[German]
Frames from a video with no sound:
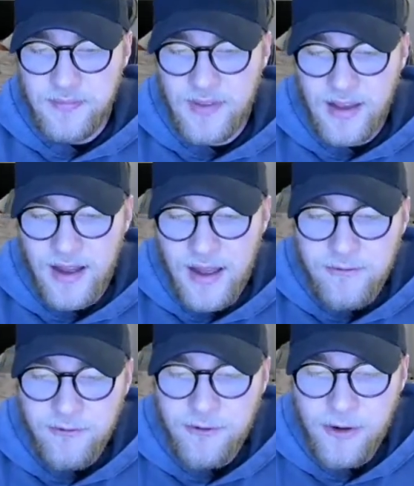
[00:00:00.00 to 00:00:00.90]
Ein
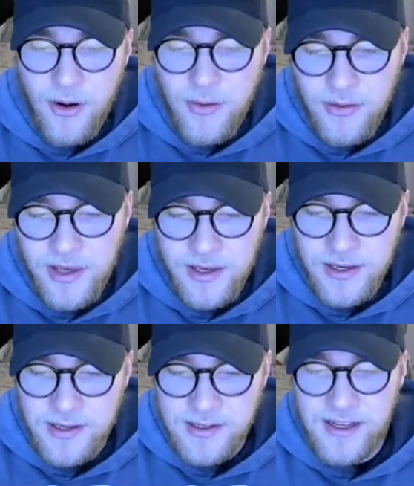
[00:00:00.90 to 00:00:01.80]
Froakie.
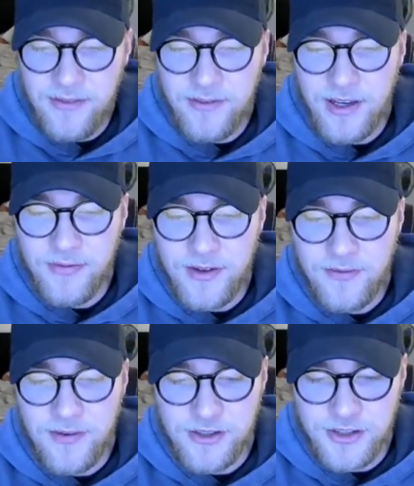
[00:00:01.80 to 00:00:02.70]
Das haben wir auf jeden Fall
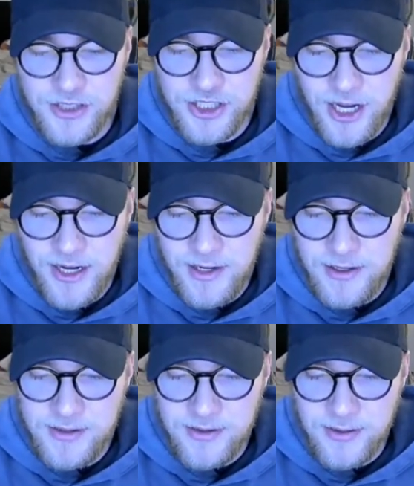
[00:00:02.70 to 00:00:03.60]
schon in Shiny
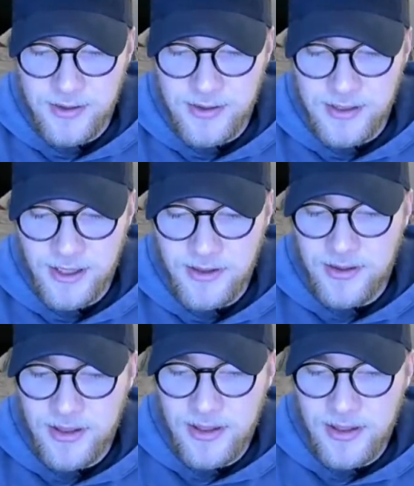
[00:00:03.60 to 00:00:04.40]
gezogen. Sehr cool.